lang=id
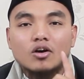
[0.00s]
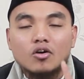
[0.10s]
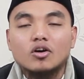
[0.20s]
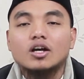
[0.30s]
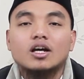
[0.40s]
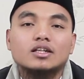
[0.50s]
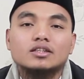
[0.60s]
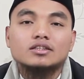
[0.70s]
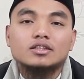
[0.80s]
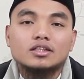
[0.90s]

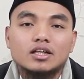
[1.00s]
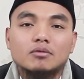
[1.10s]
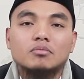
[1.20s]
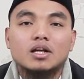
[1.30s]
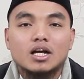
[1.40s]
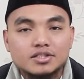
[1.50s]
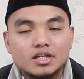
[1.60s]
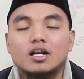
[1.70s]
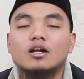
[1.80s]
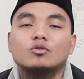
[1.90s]
orang yang
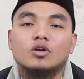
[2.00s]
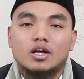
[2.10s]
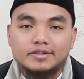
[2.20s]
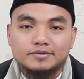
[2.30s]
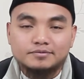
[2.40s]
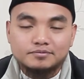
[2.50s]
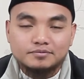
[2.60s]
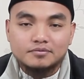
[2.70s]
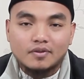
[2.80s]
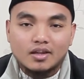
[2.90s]
belajar Al-Quran.
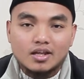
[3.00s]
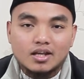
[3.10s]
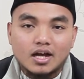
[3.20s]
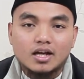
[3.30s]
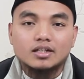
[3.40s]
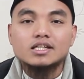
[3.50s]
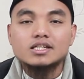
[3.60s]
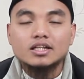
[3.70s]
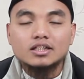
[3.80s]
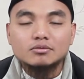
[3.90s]
Hadis
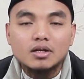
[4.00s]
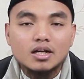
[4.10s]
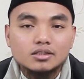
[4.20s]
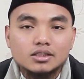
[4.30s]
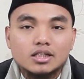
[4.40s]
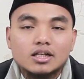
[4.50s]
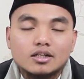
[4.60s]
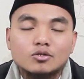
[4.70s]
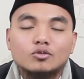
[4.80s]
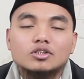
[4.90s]
kelima,
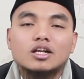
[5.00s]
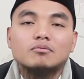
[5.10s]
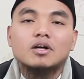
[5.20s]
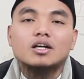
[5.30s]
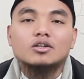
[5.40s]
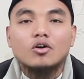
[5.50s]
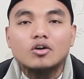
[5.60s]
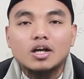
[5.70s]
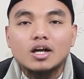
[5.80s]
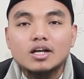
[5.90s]
keutamaan
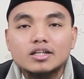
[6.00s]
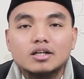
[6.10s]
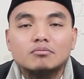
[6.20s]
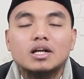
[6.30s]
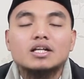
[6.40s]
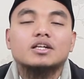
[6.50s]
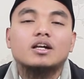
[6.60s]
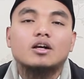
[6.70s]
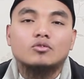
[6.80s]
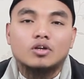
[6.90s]
orang yang belajar
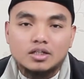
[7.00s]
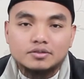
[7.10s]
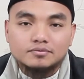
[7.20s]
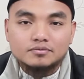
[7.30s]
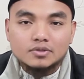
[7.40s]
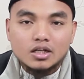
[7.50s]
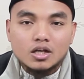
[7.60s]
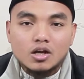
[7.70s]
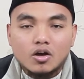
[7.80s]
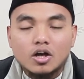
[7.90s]
Al-Quran.
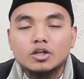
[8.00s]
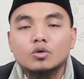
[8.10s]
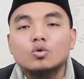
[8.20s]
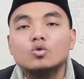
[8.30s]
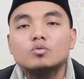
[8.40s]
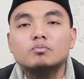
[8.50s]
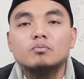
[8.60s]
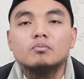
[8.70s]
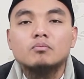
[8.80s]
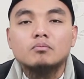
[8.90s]

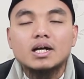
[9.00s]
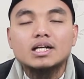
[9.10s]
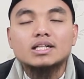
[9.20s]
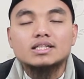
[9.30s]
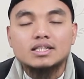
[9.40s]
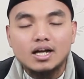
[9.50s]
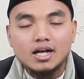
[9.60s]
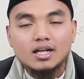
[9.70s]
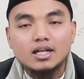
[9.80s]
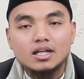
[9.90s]
Khairukum man
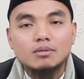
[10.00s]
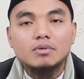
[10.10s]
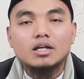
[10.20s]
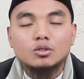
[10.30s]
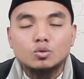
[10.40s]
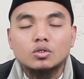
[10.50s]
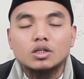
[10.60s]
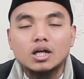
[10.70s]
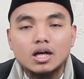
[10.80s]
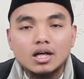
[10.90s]
ta'allama
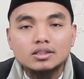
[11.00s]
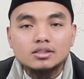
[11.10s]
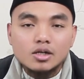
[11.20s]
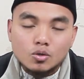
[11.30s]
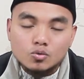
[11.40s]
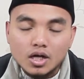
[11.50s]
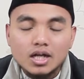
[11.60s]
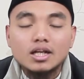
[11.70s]
Al-Quran wa